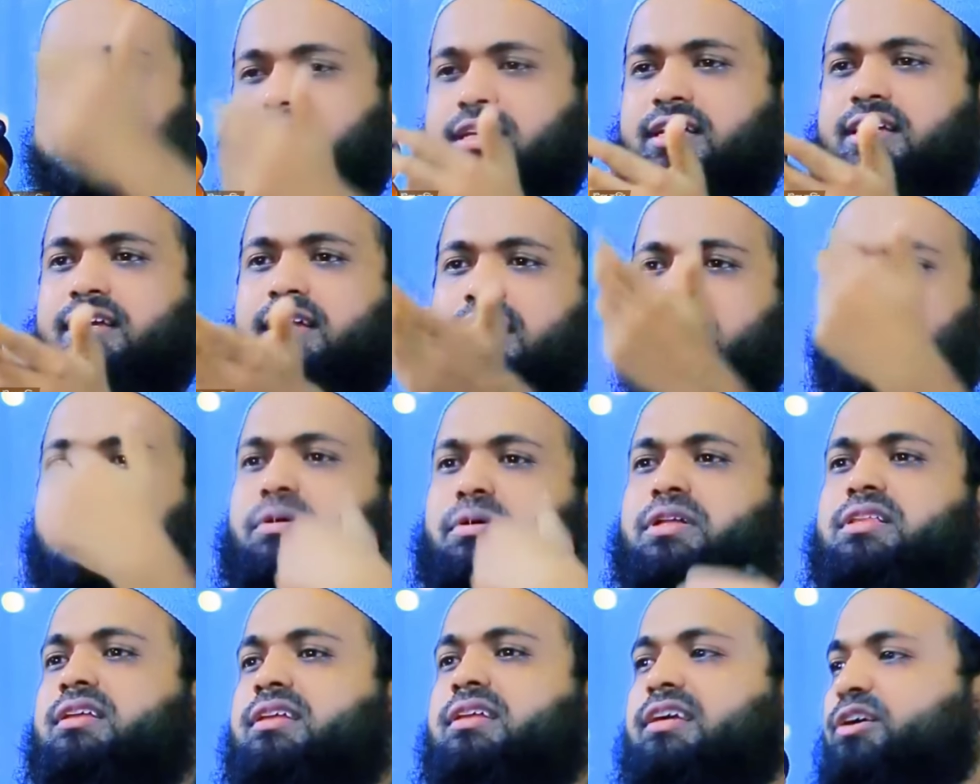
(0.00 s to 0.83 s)
মসজিদে
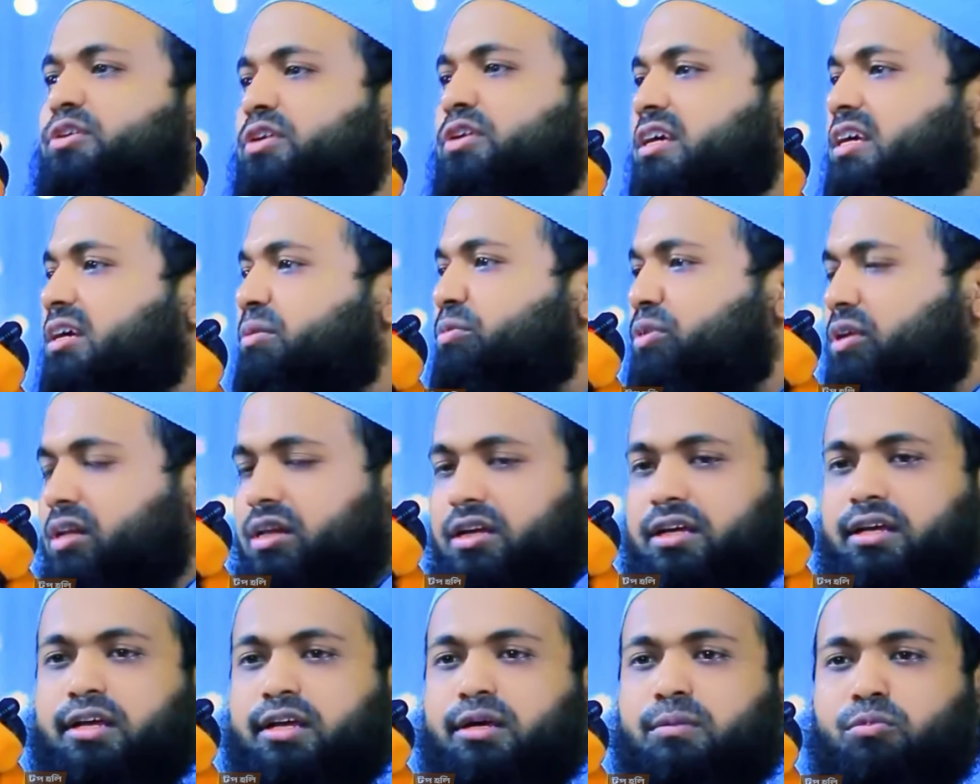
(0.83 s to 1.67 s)
আমাদেরকে অনেকে
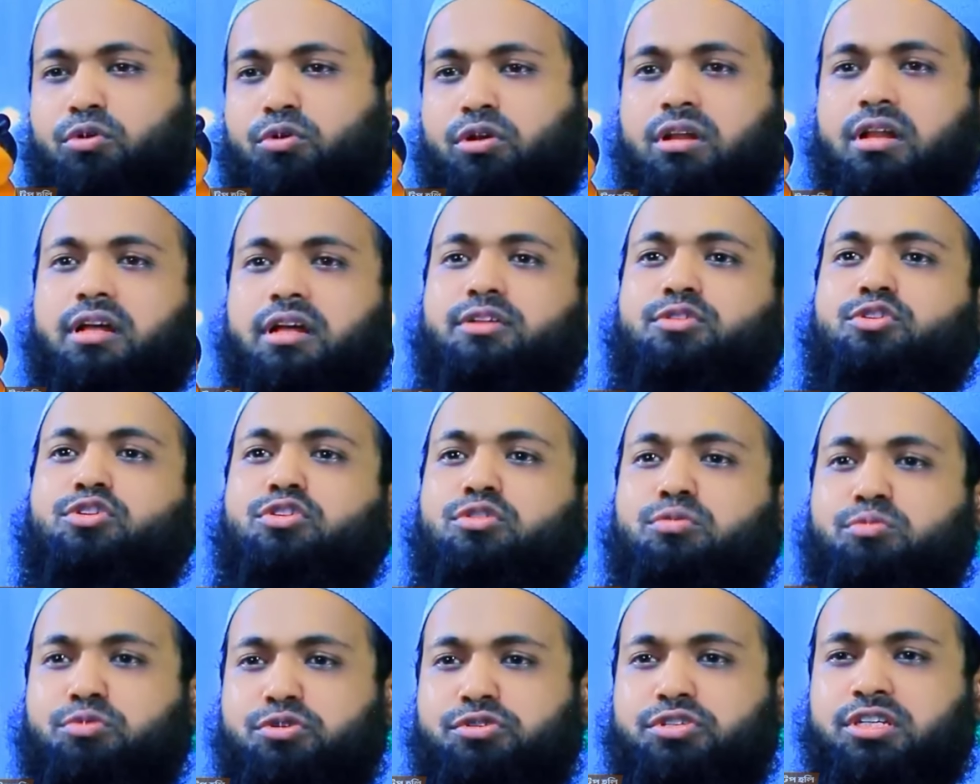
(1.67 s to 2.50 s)
বলে মোল্লার
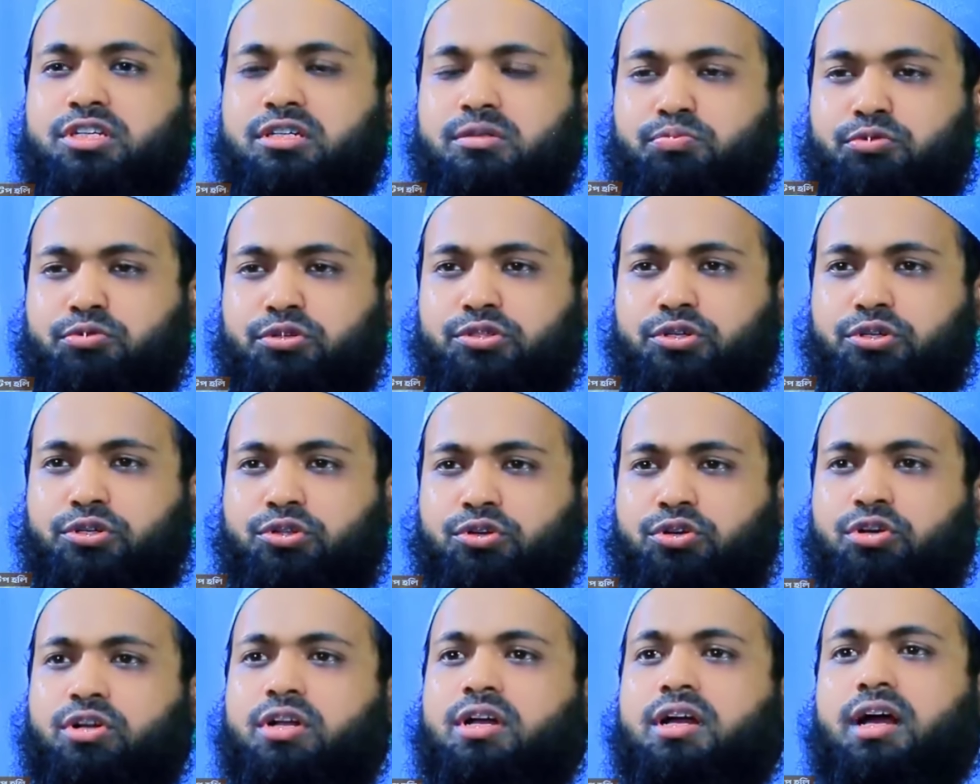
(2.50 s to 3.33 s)
দৌড় মসজিদ
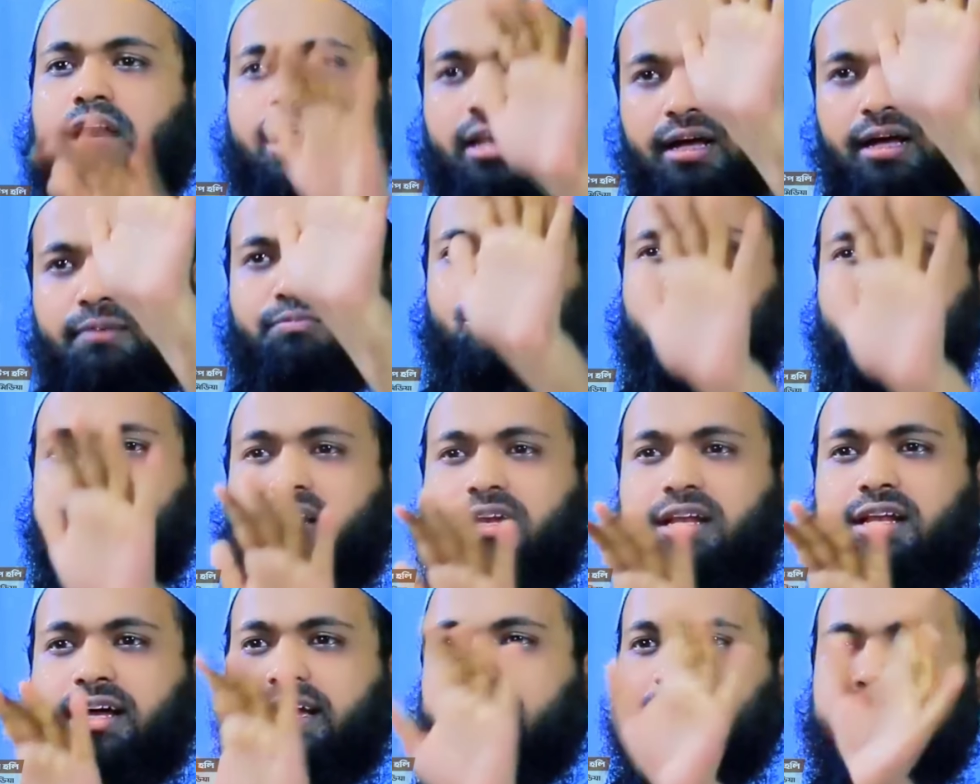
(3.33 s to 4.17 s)
পর্যন্ত
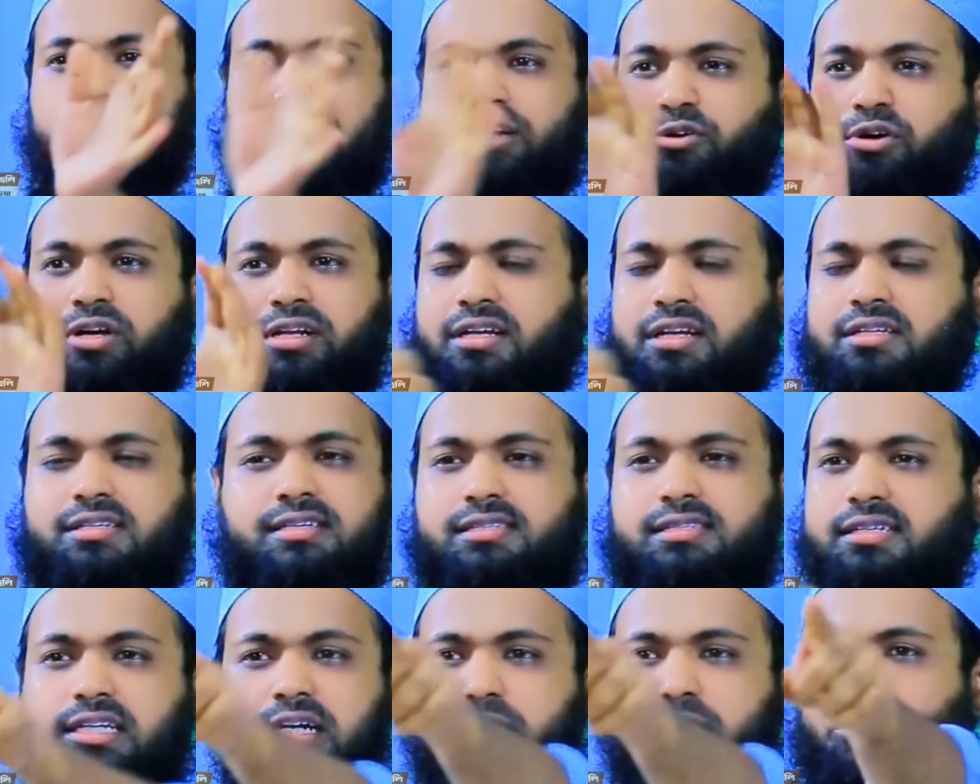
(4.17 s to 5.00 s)
আলহামদুলিল্লাহ এটা কয় না
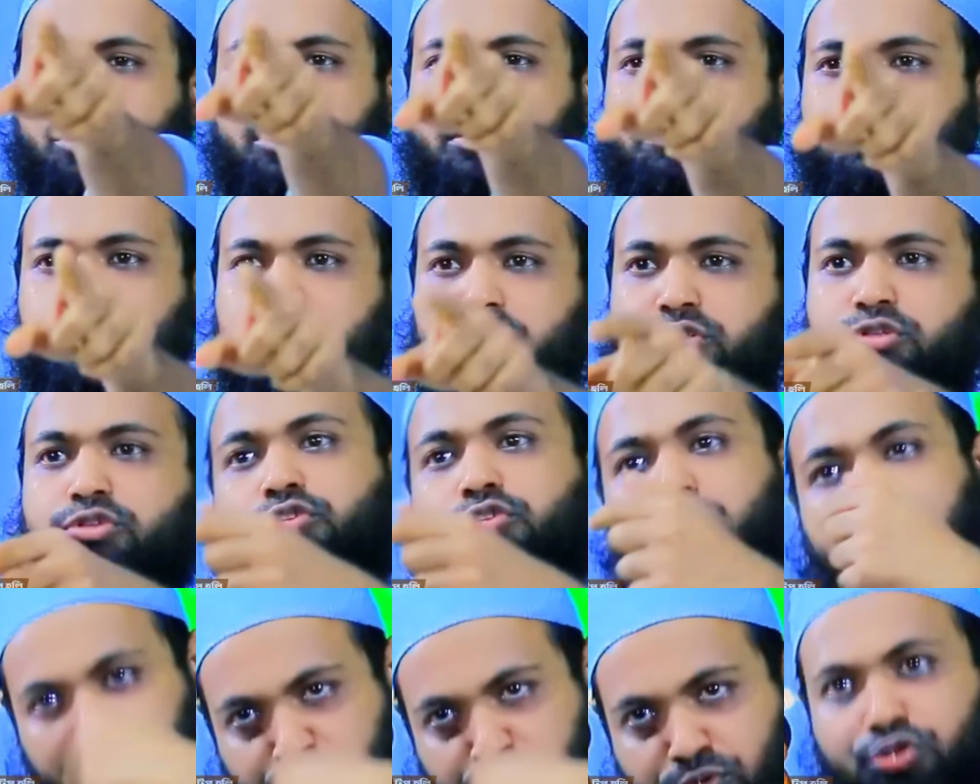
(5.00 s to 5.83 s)
যে সিনেমা হল
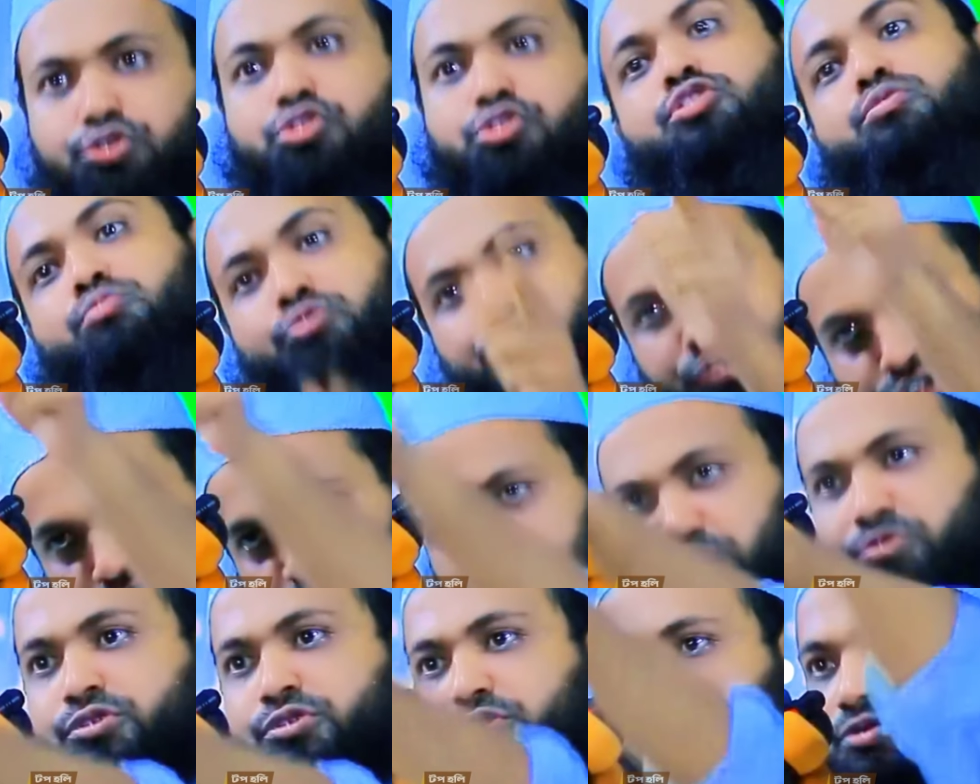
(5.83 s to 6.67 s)
পর্যন্ত আমগো দৌড়
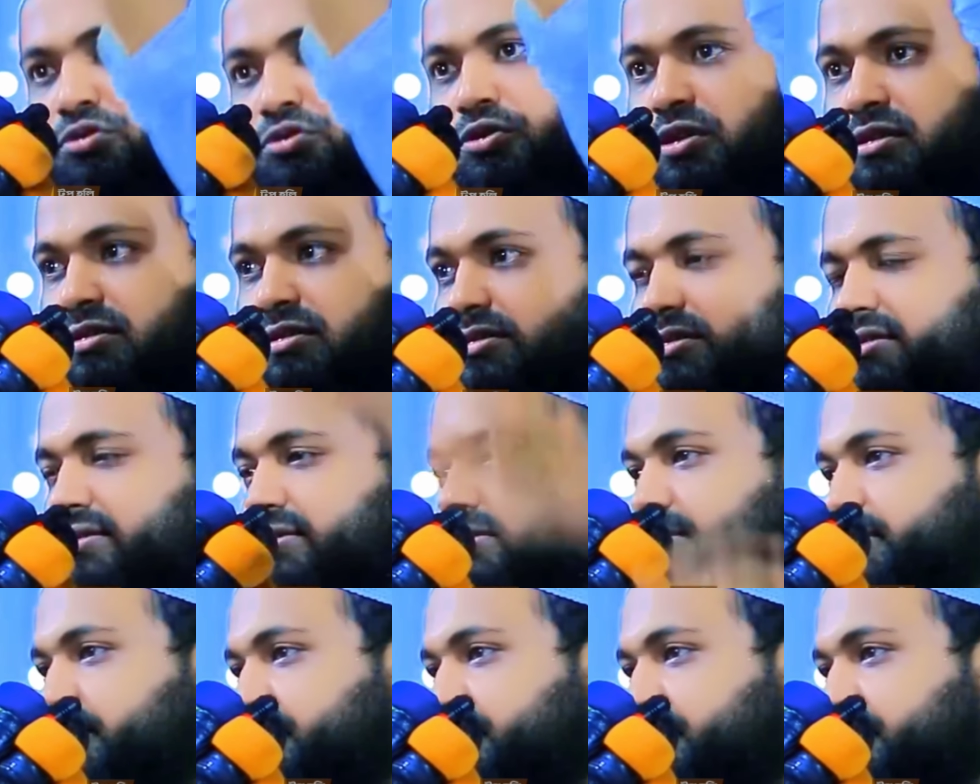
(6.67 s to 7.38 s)
মসজিদ পর্যন্তই